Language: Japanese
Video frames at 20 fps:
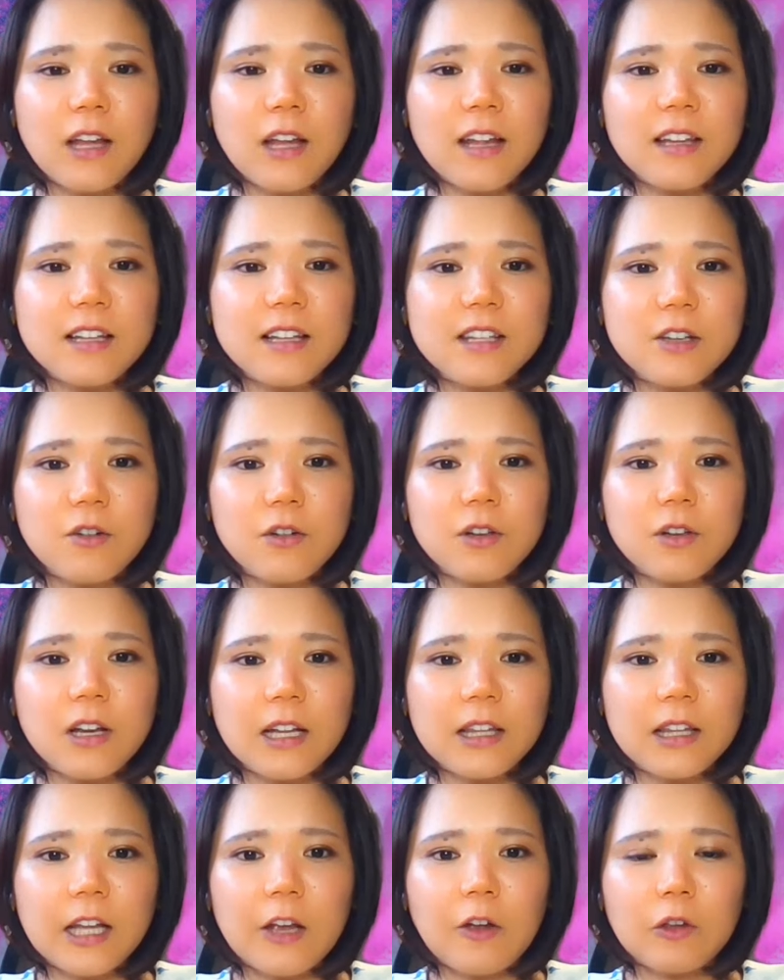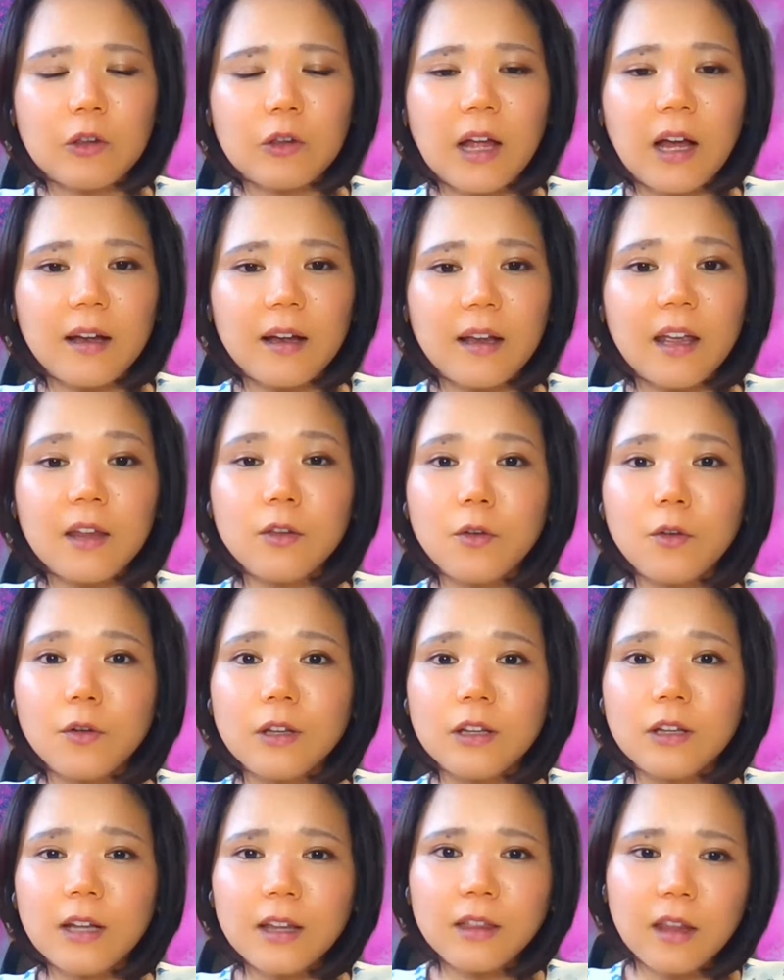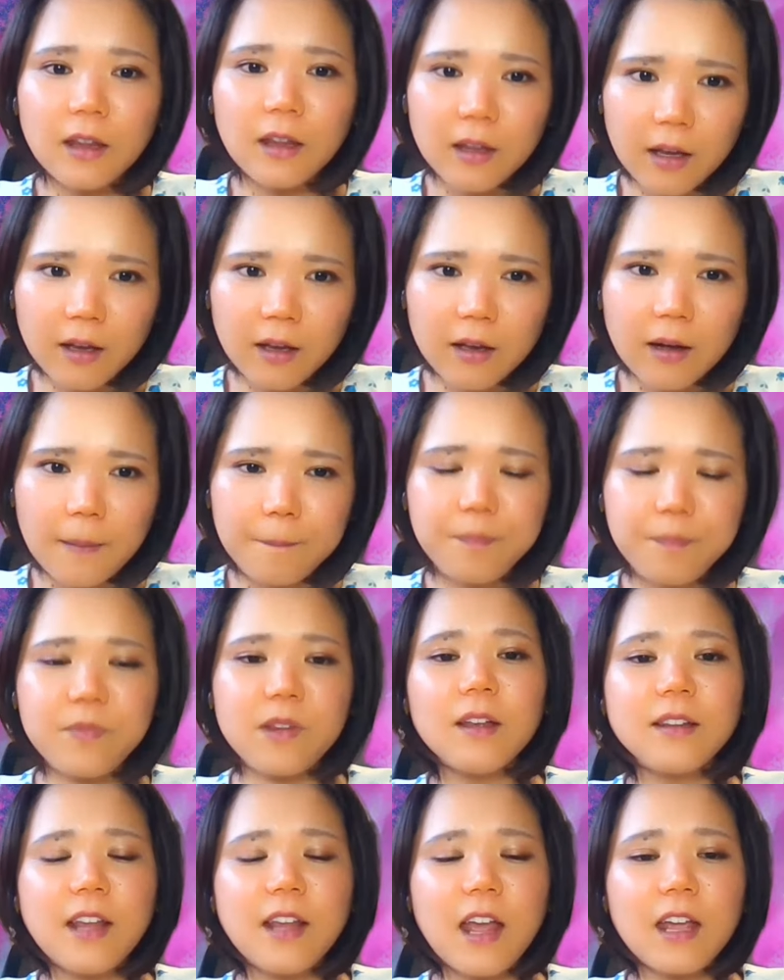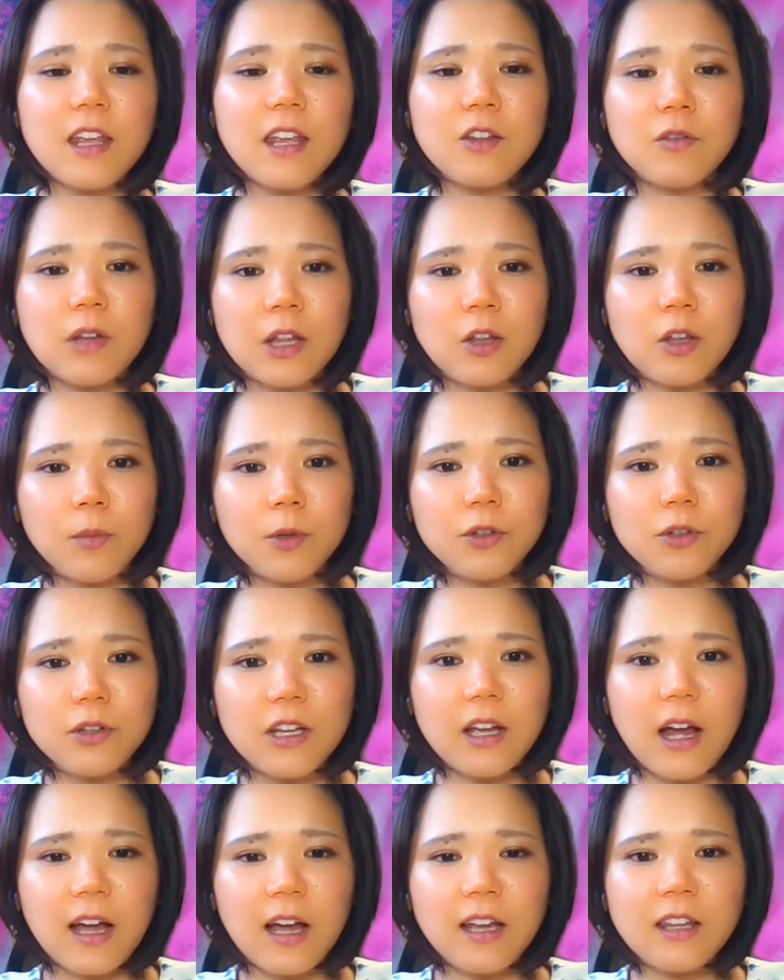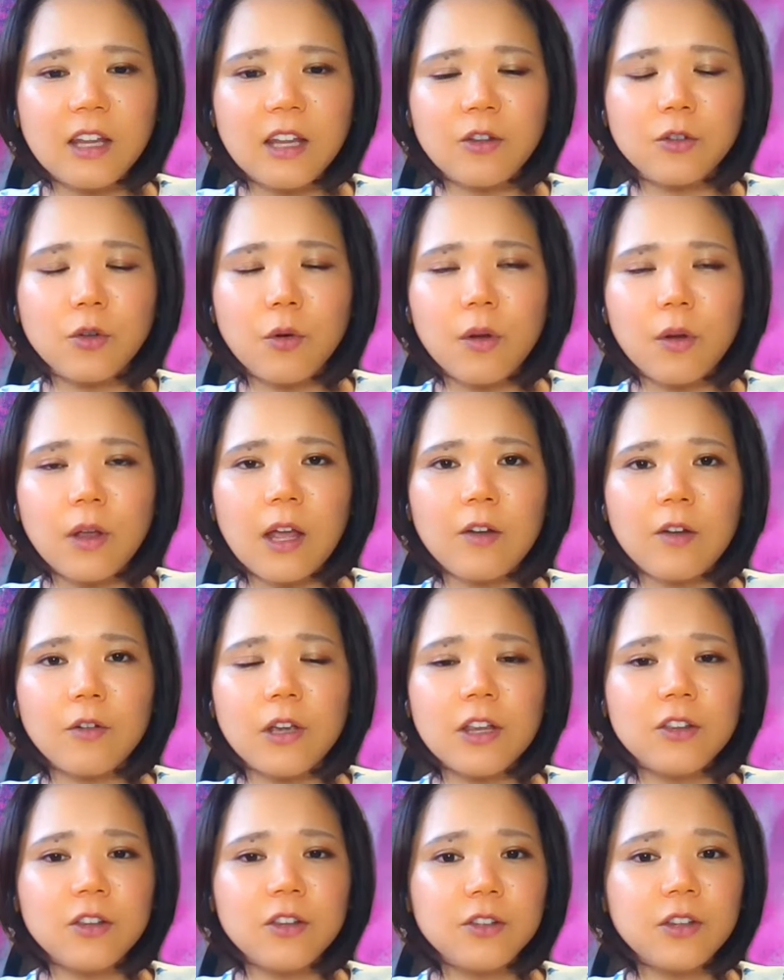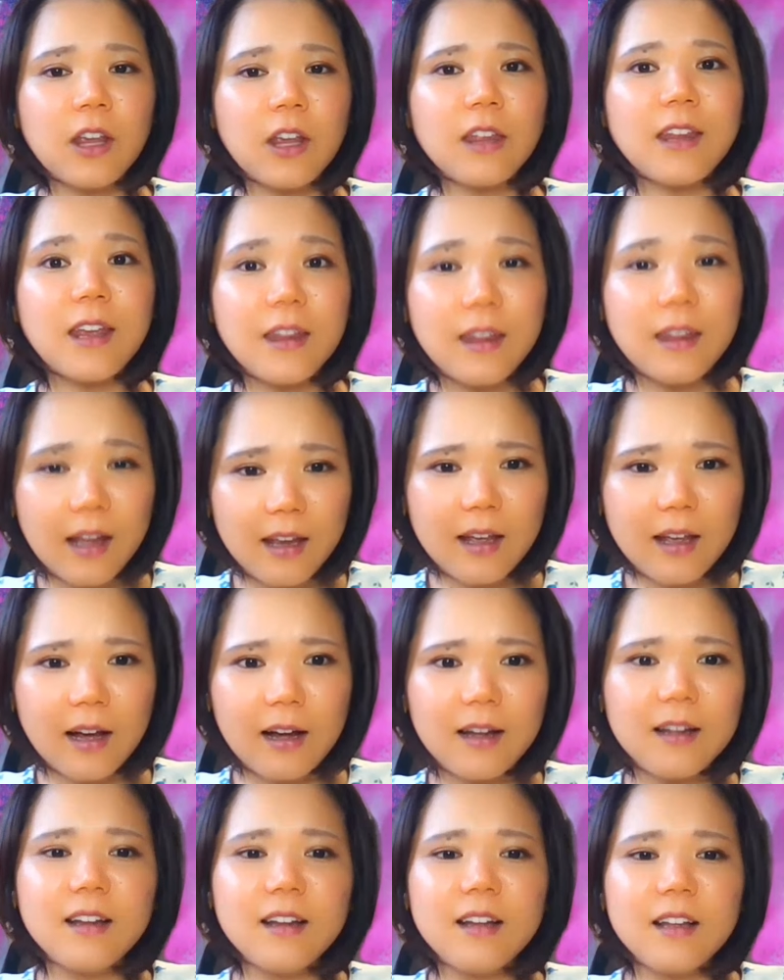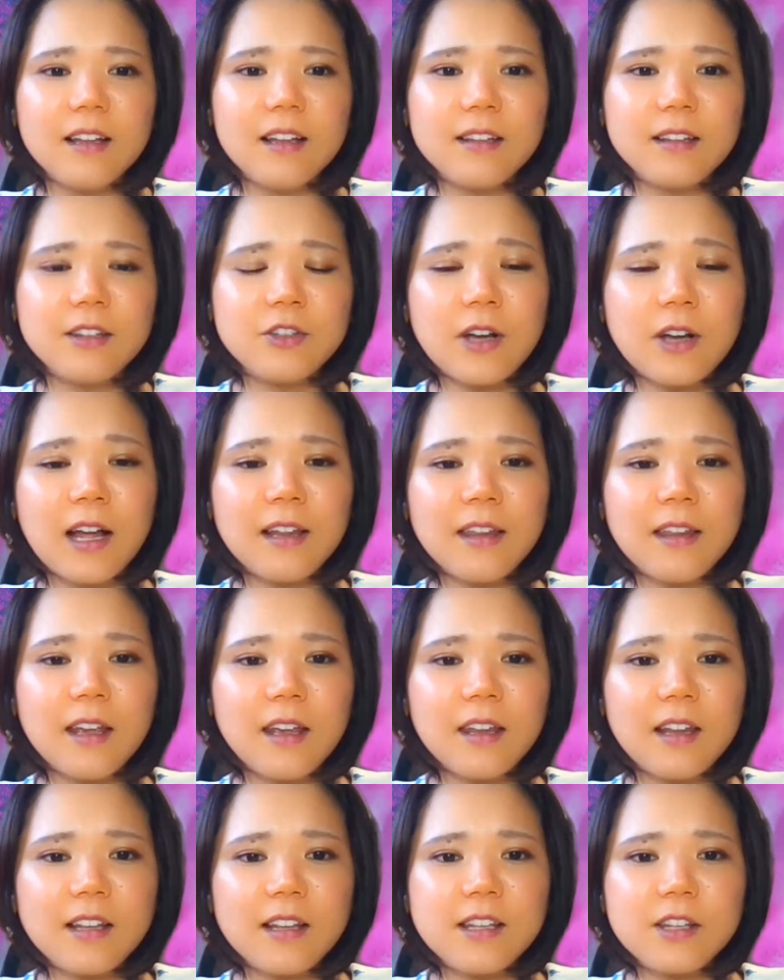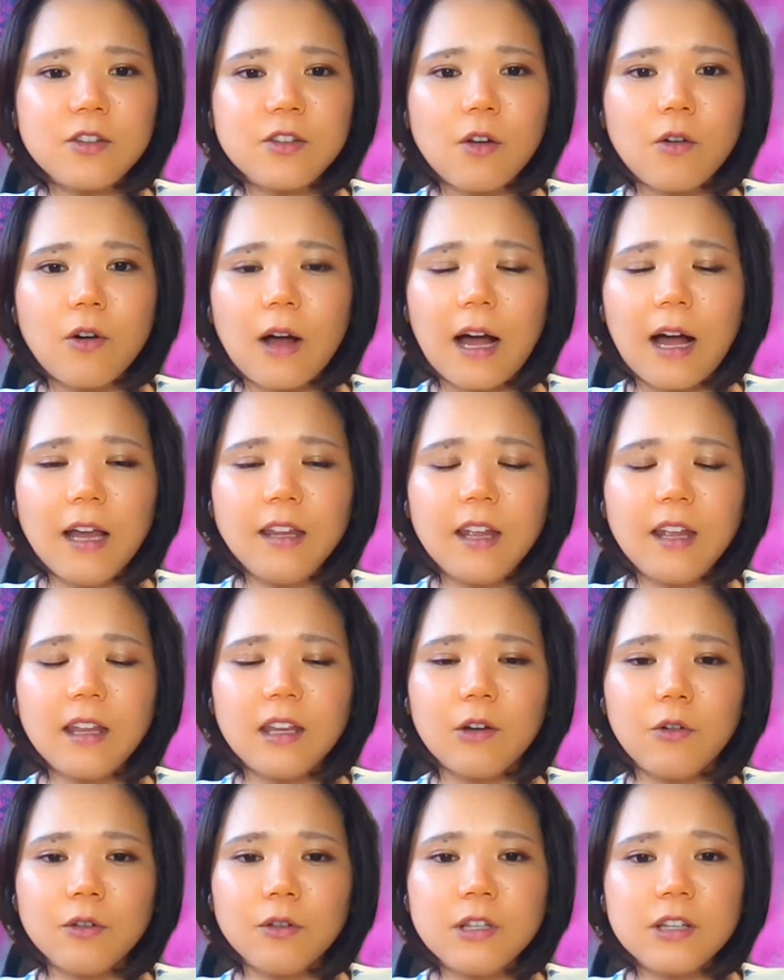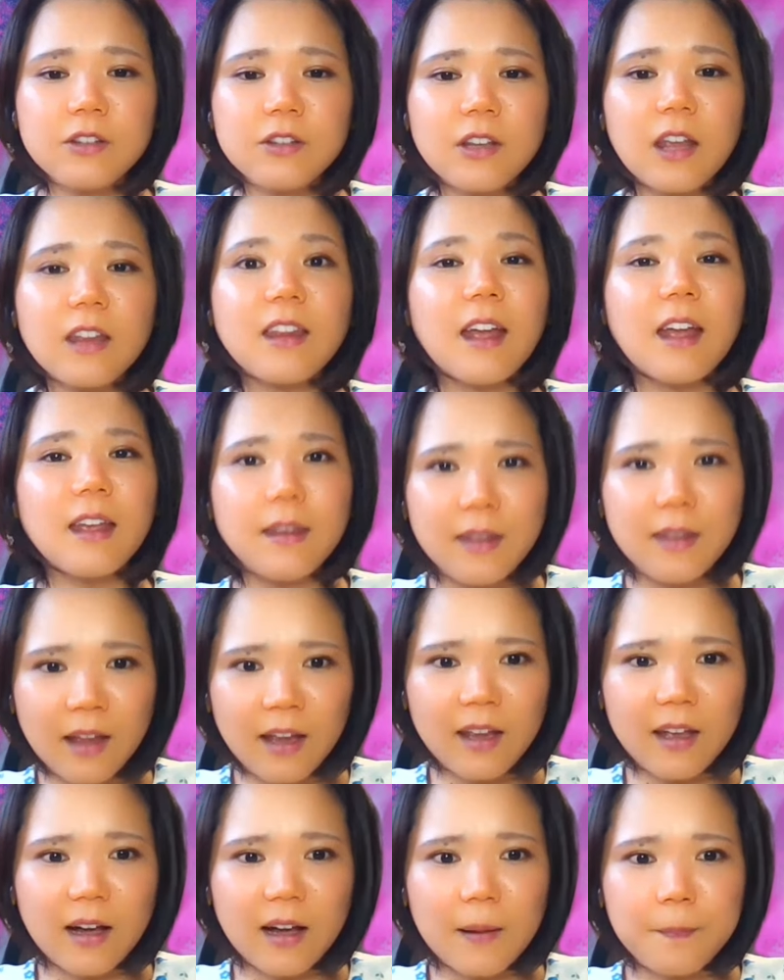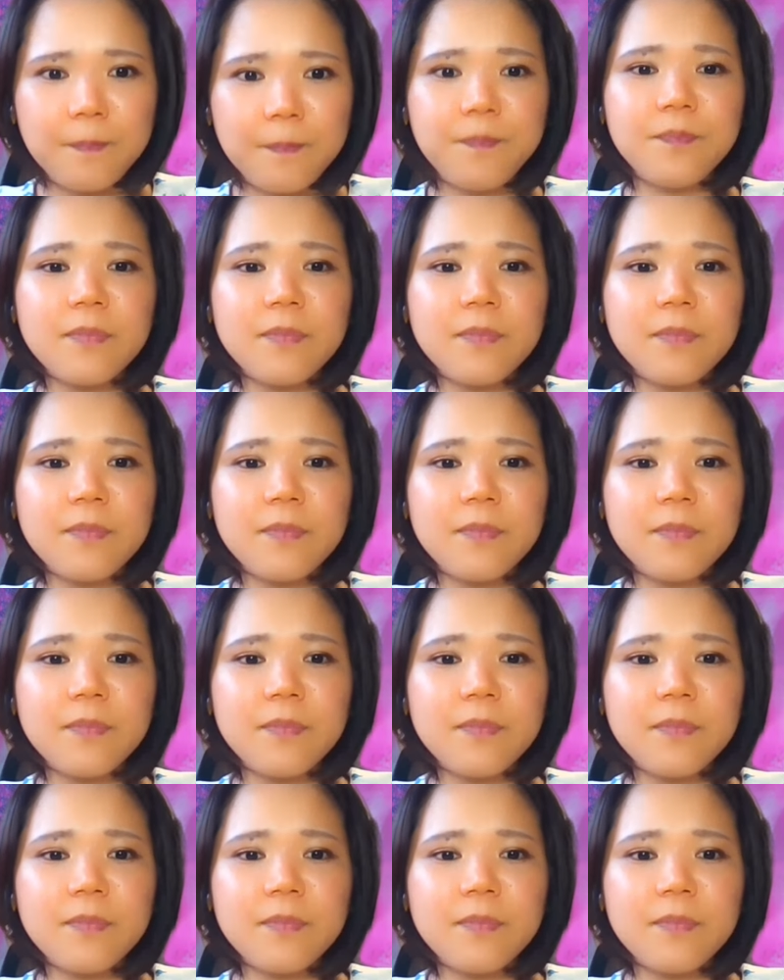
端な思考に偏った言動になっていないか、正義の名のもとに相手の尊厳を傷つけていないか、主観的な思想を相手に押し付けていないか、